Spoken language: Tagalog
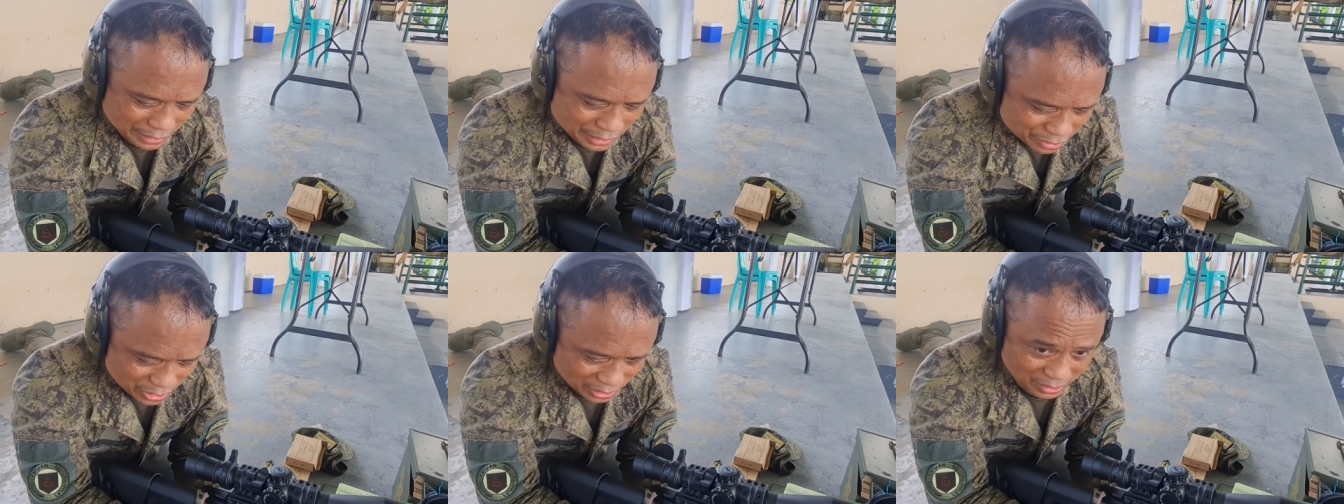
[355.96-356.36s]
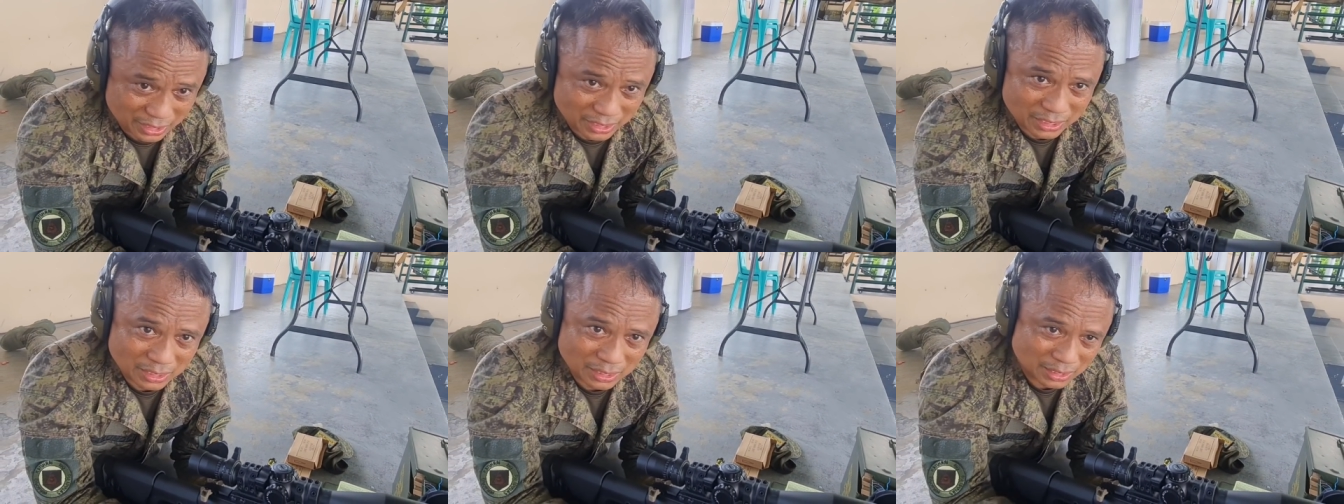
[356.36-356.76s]

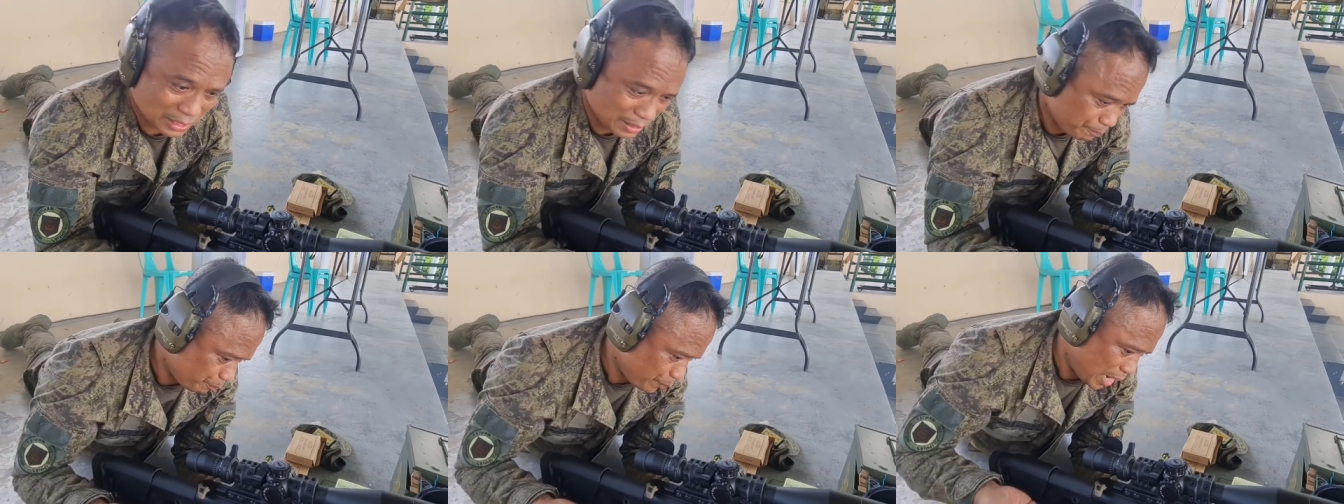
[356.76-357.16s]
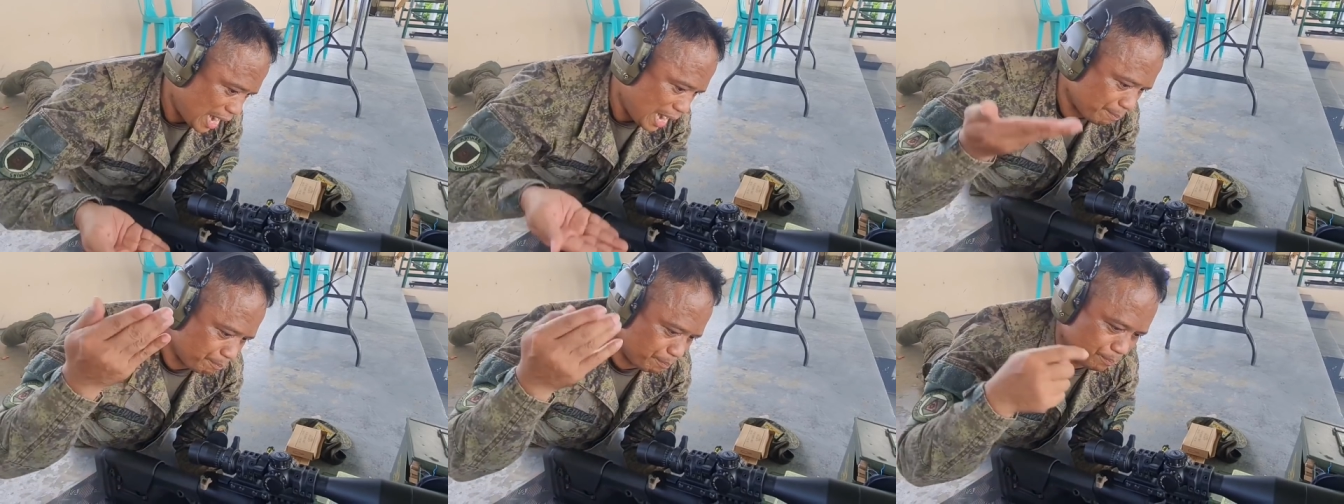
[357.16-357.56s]
inches
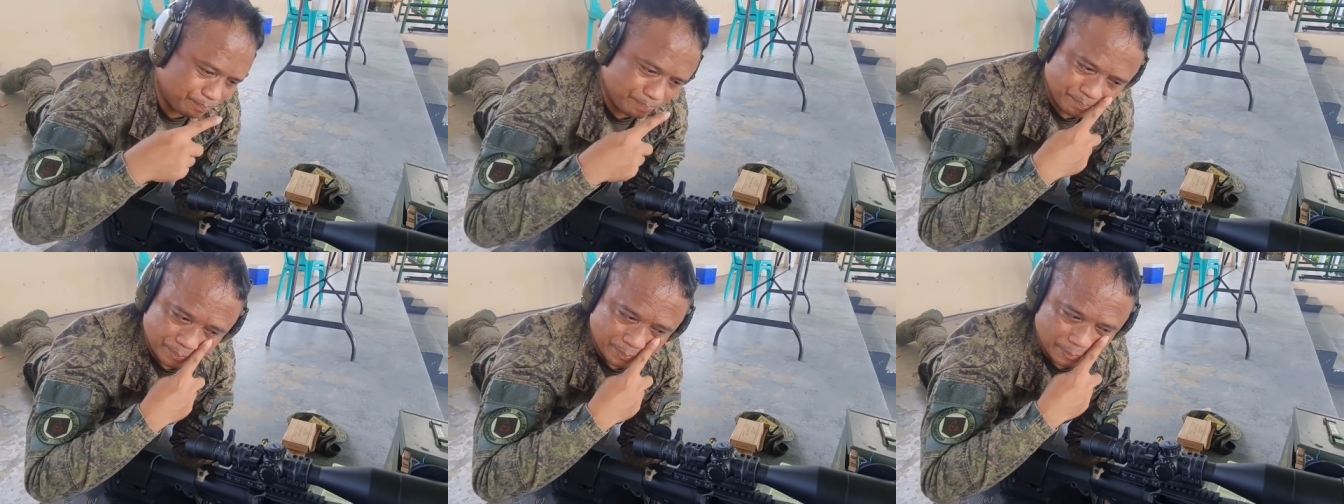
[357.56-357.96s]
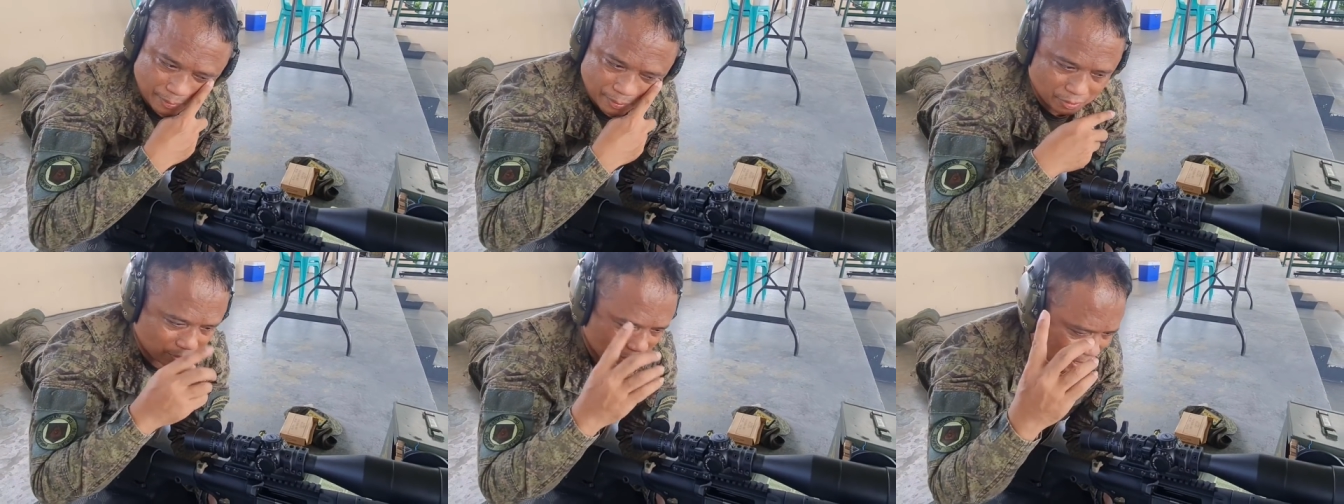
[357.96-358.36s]
pa up.
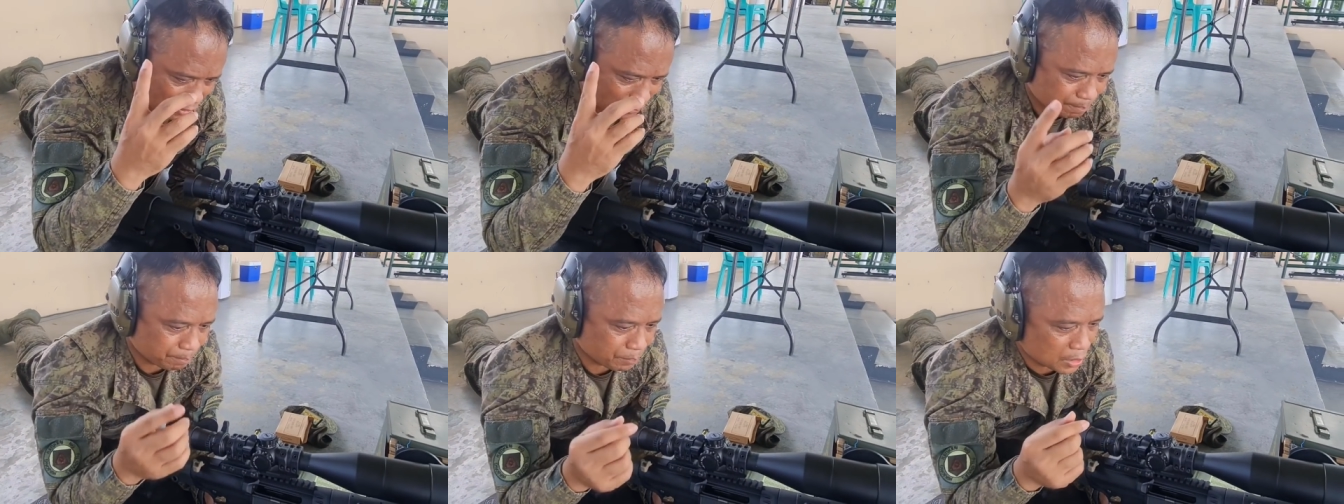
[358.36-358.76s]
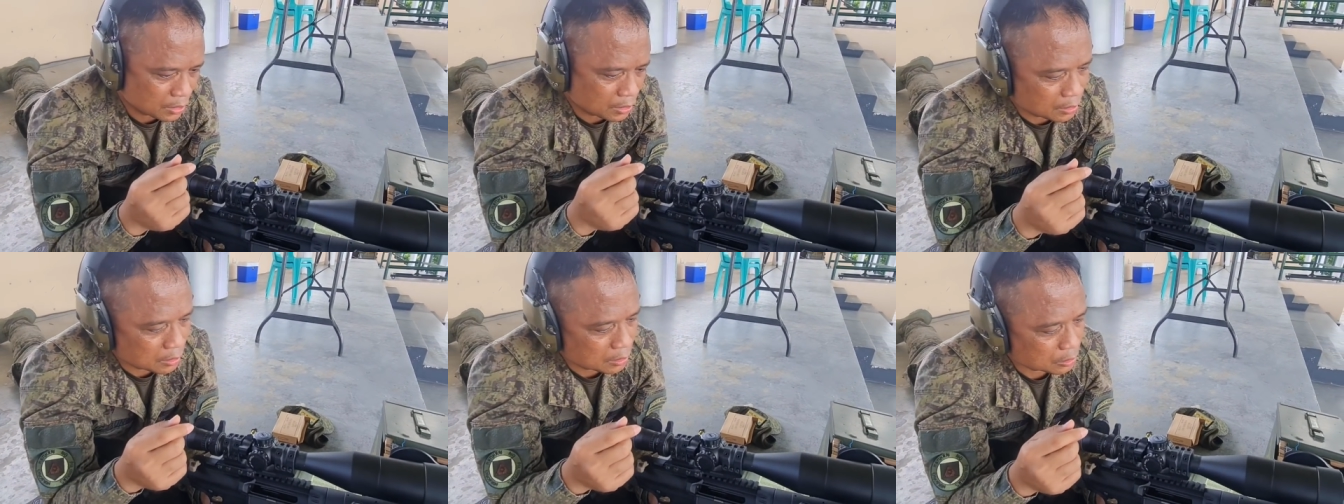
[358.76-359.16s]
Alright?
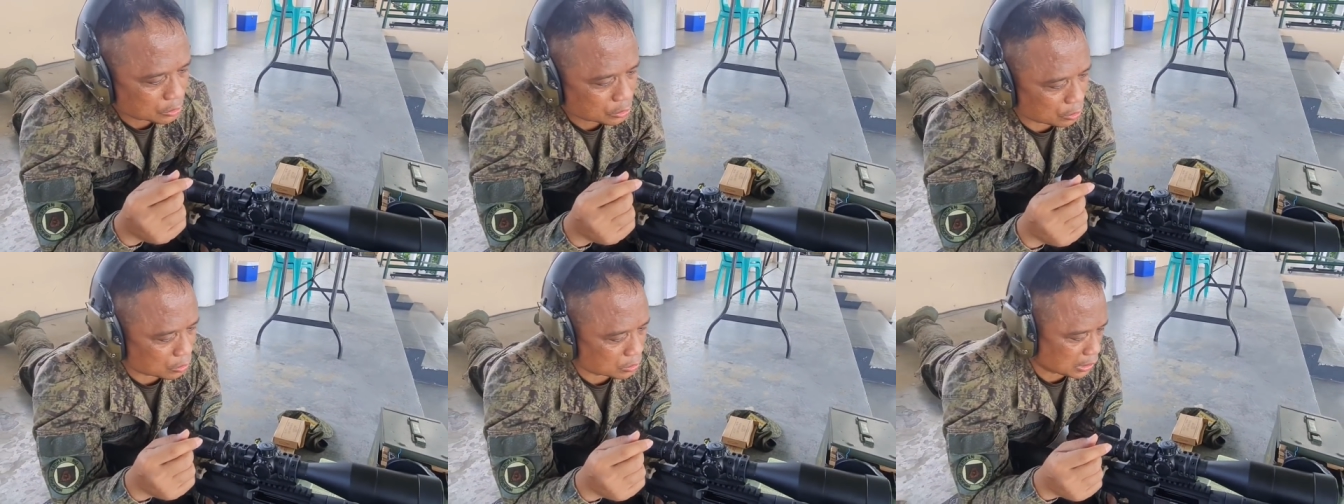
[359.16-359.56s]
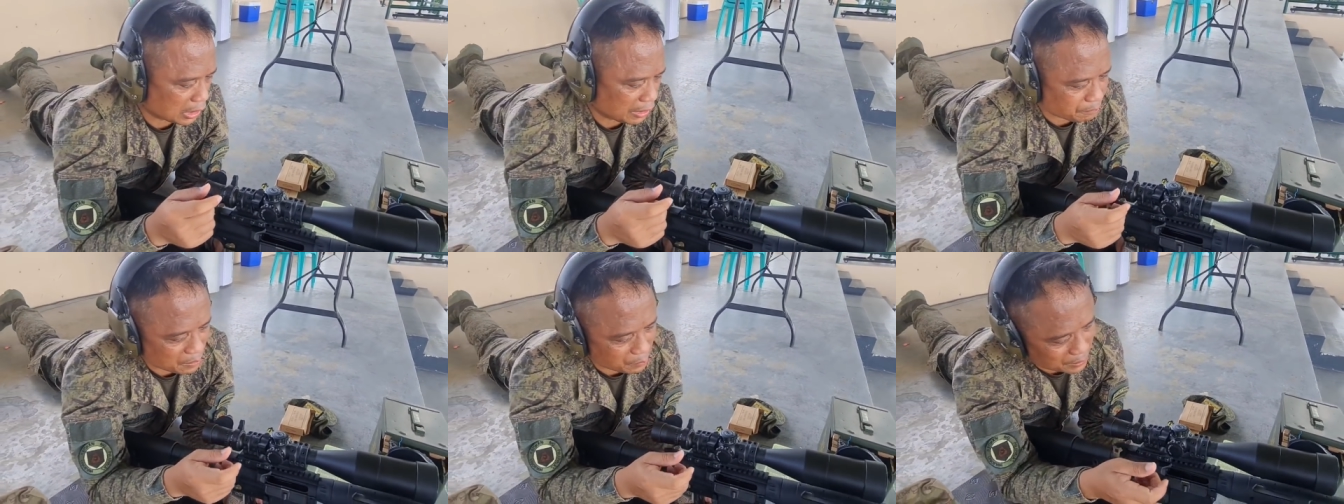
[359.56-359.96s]
So
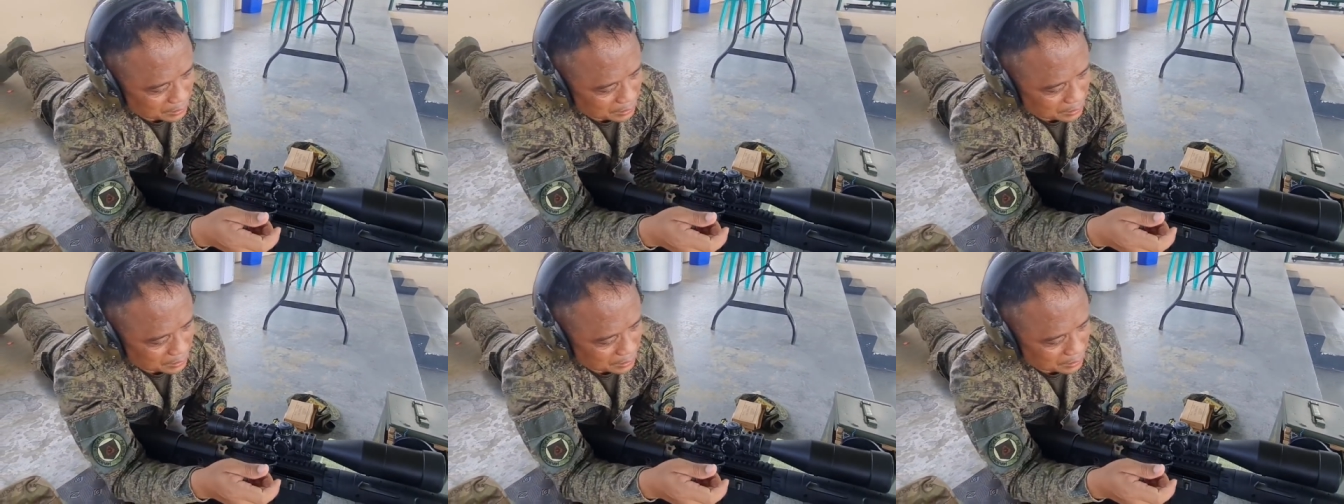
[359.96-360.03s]
sa left